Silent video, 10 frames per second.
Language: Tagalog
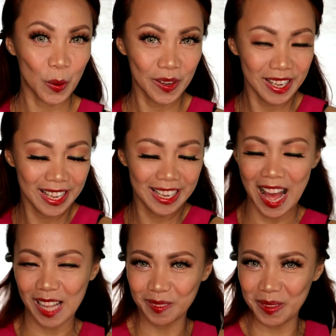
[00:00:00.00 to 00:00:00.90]
ko and
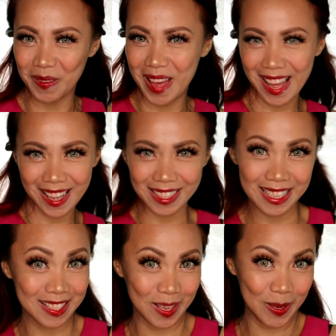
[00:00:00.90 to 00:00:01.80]
I'll be back.
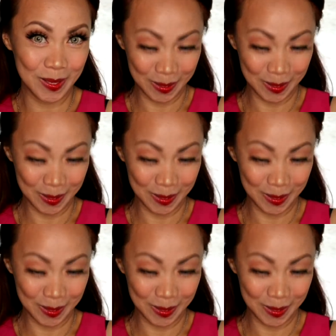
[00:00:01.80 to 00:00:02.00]
Excited!